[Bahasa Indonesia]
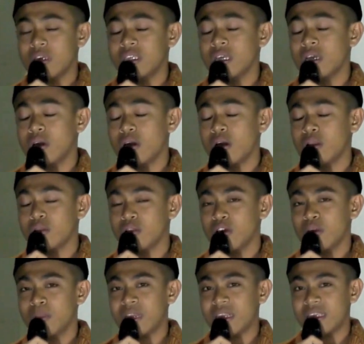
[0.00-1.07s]
yang Allah
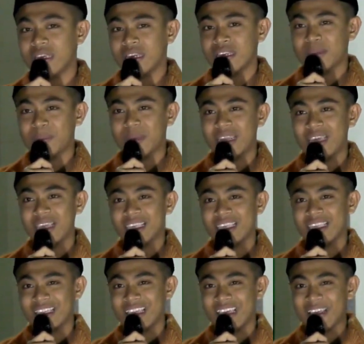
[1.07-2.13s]
berikan kepada
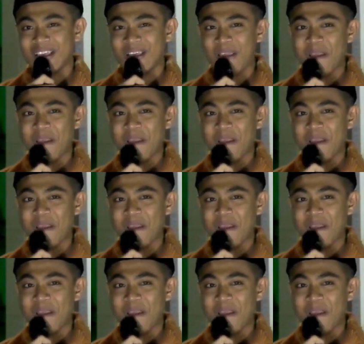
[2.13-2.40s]
kita.